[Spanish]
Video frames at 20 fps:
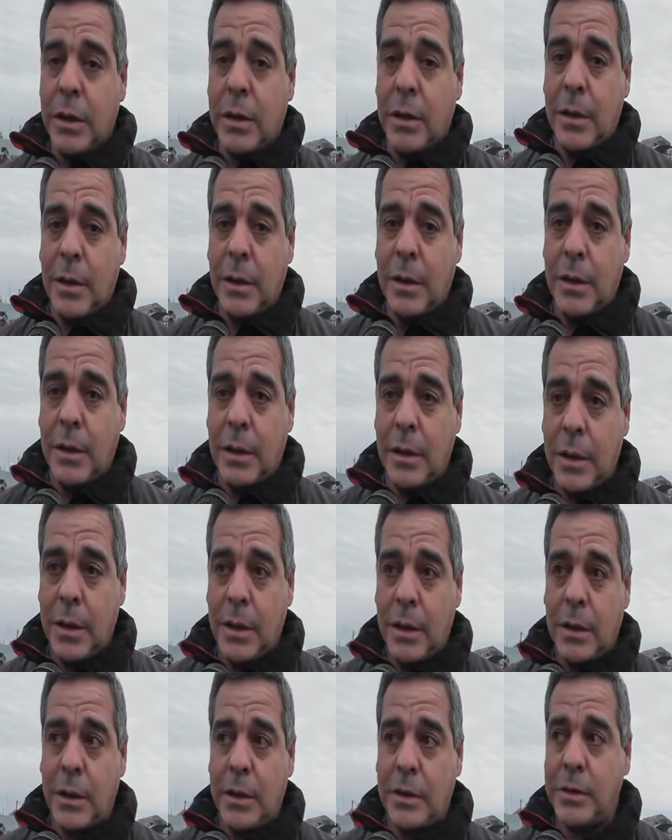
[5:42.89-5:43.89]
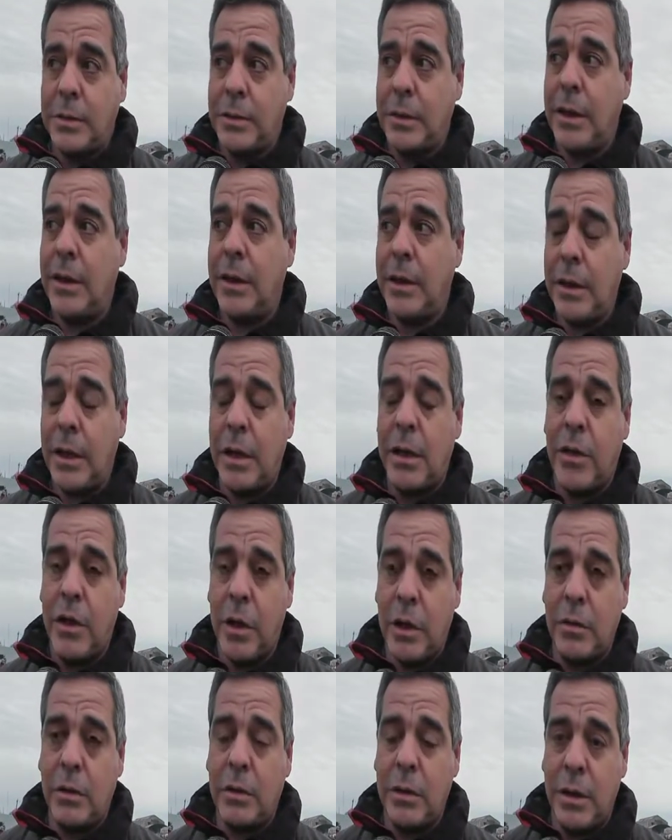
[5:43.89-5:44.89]
que, hay
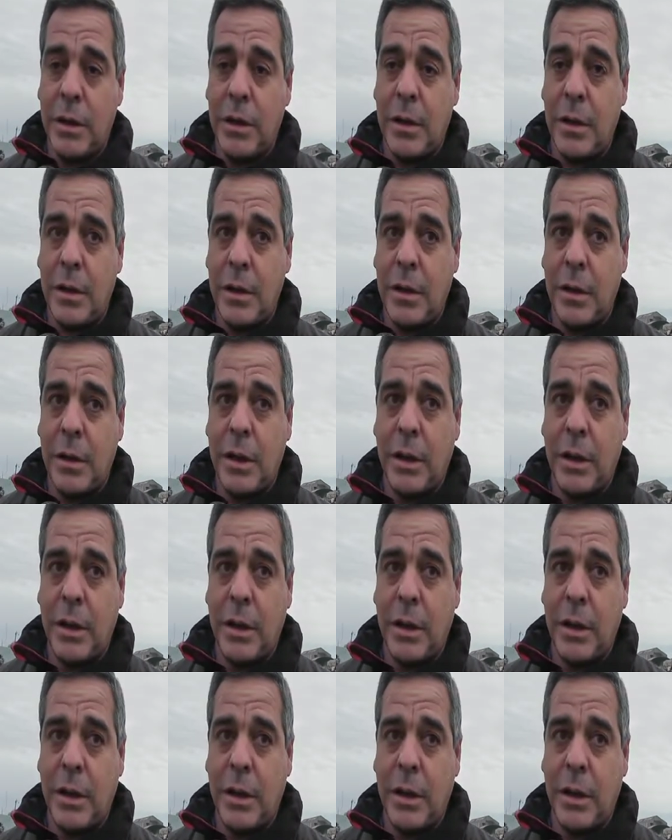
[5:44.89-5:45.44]
chicos que